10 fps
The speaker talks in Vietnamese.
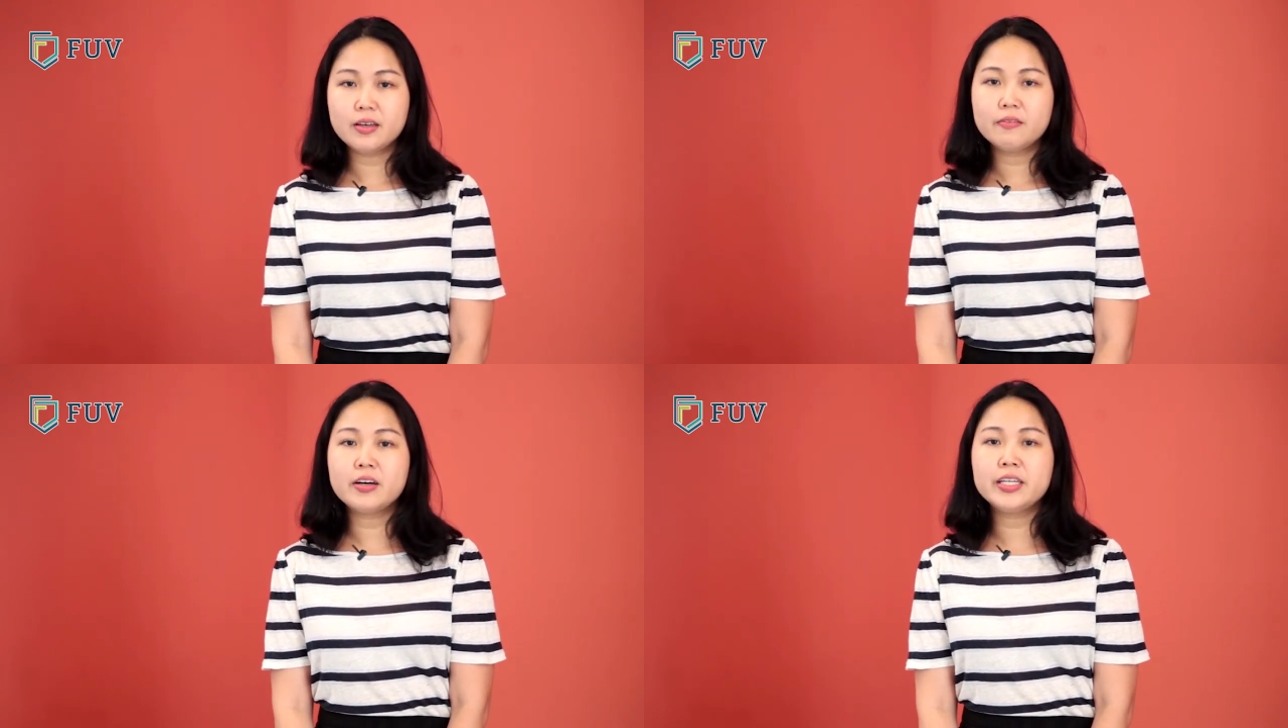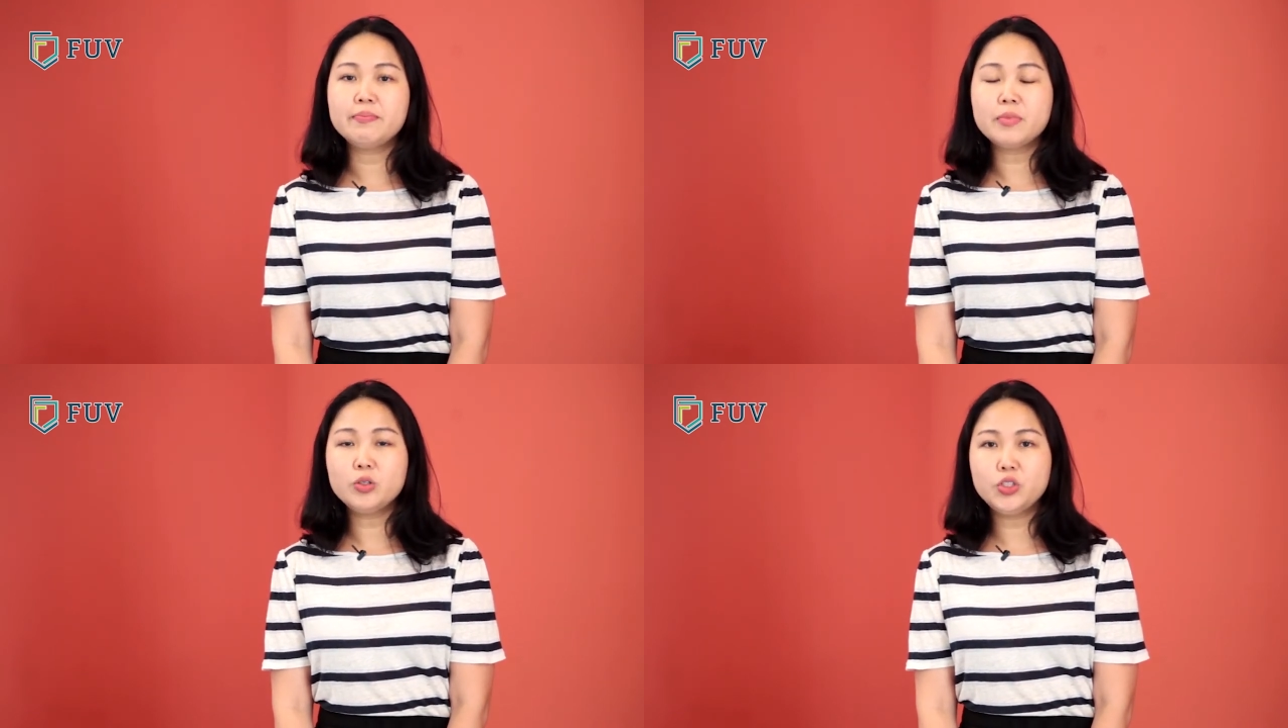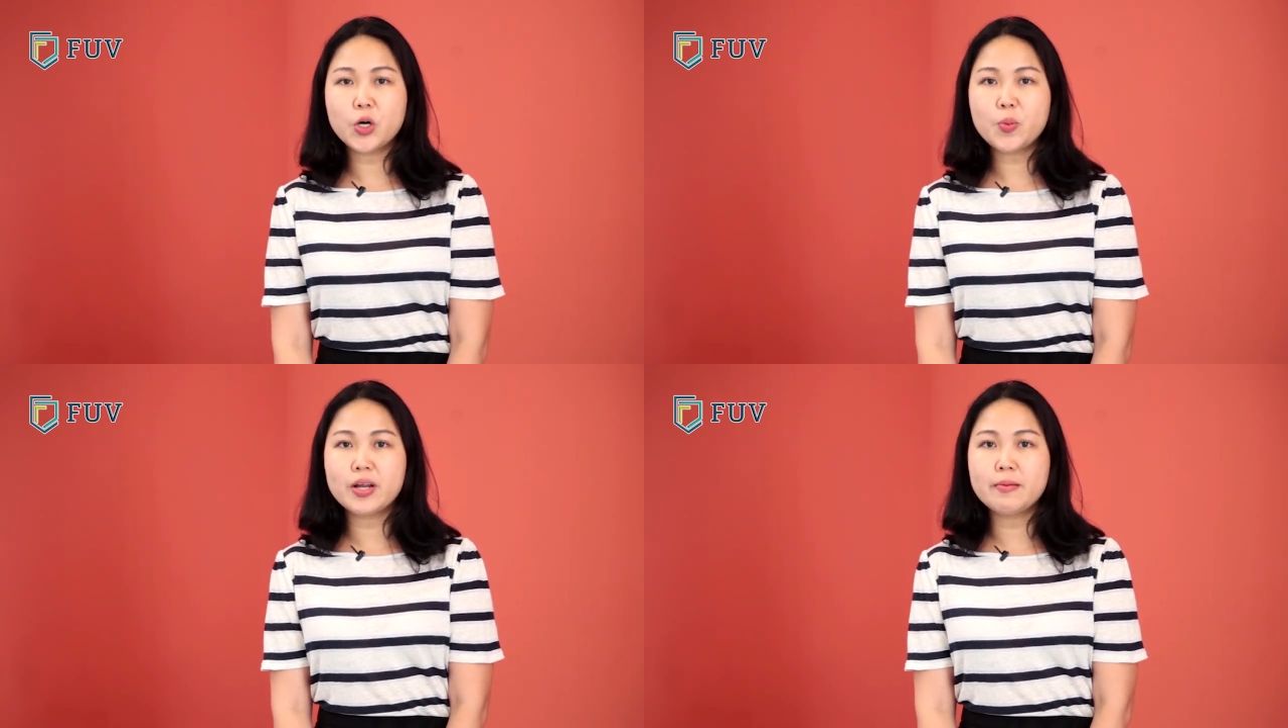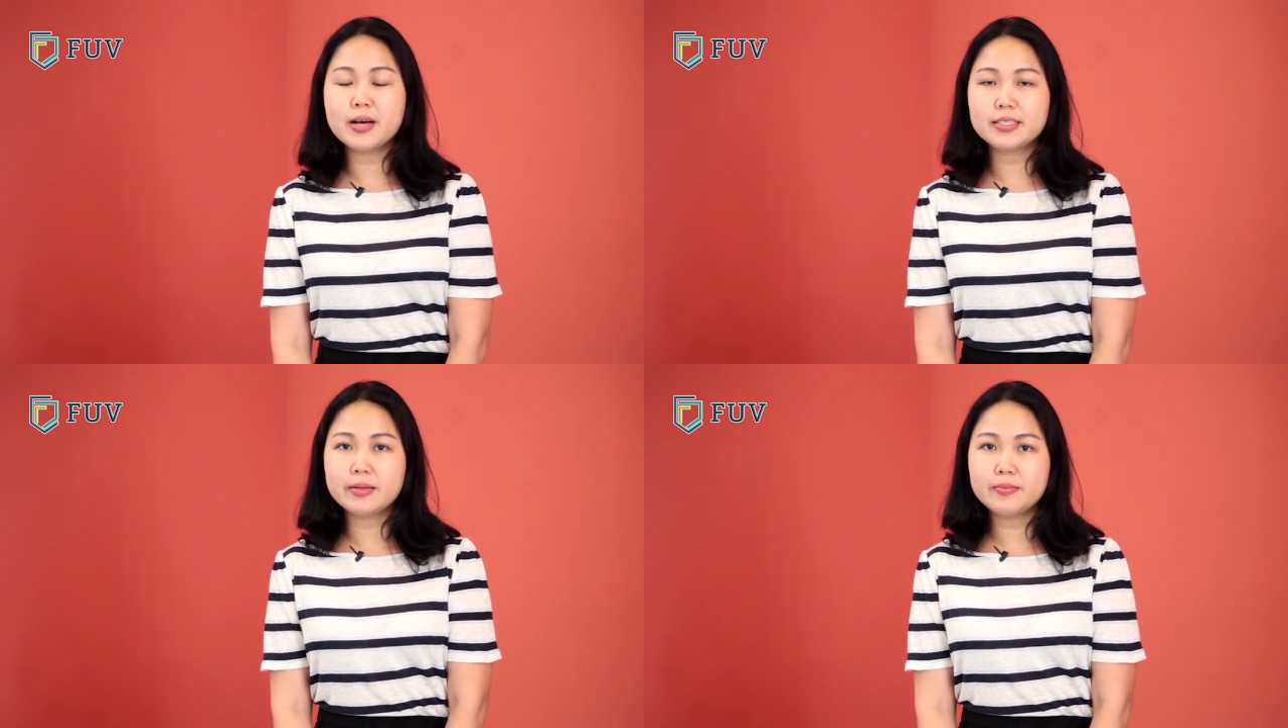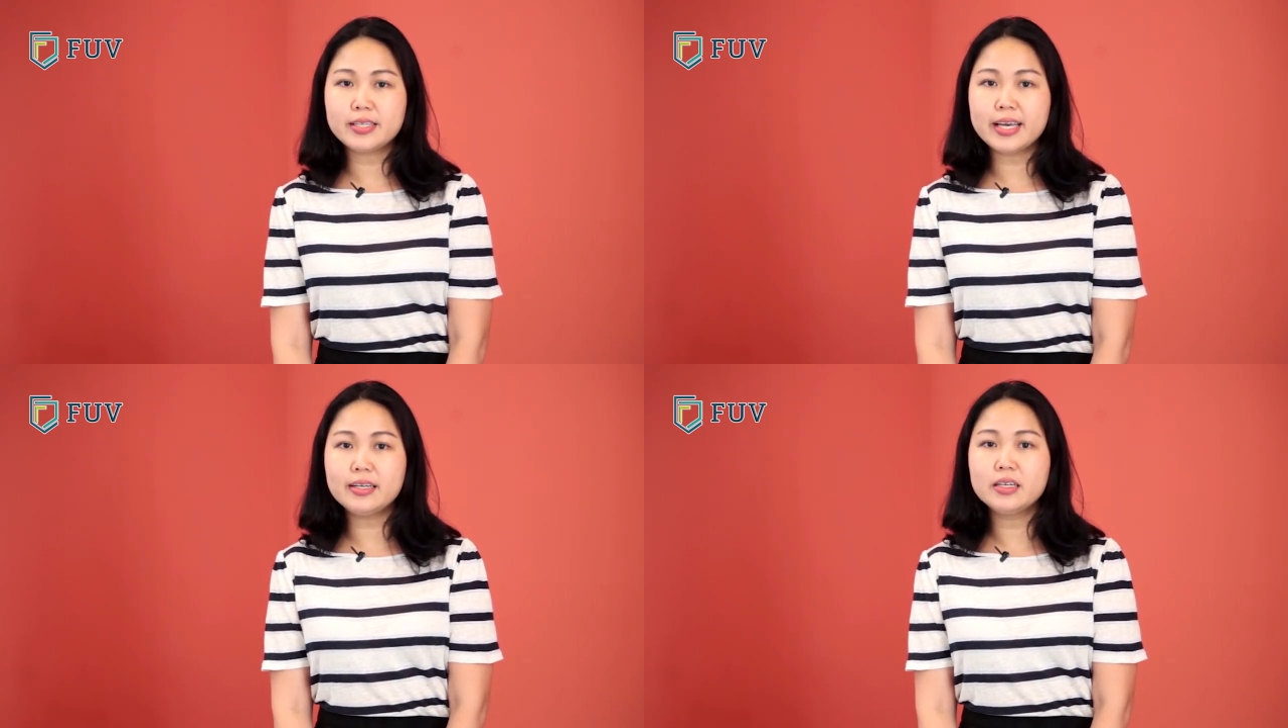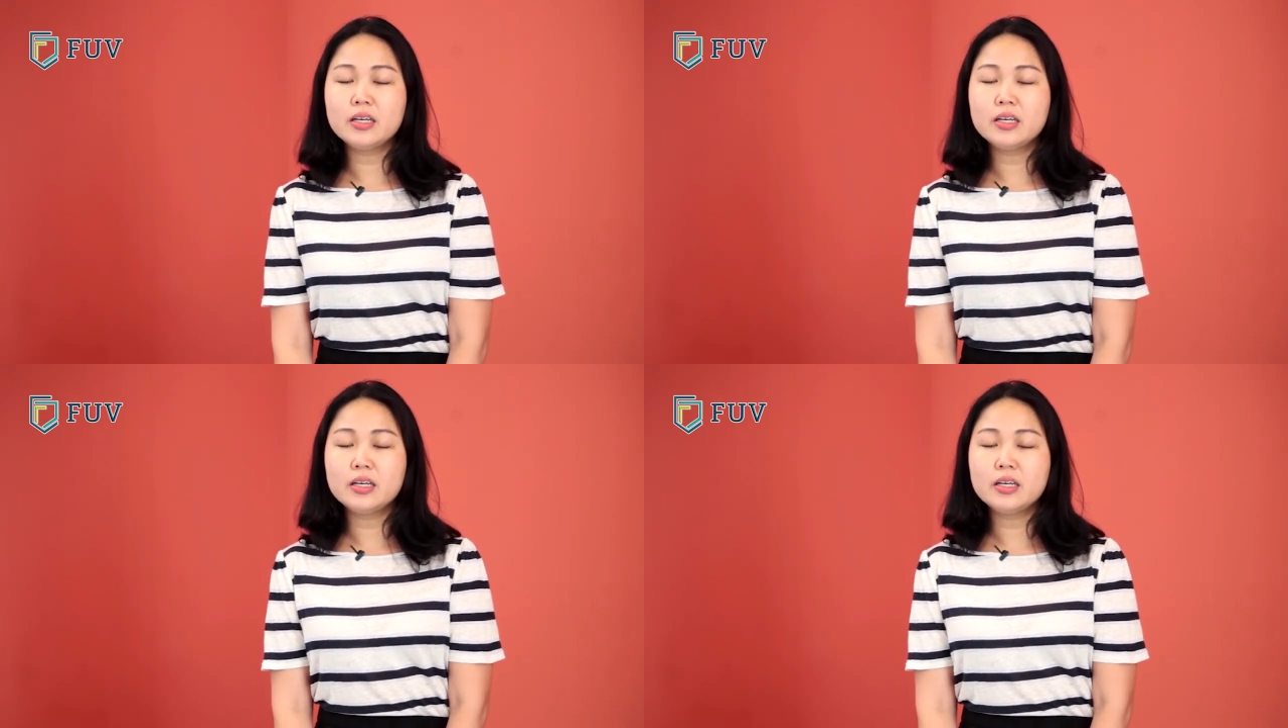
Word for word: Và điểm mấu chốt để mà xem xét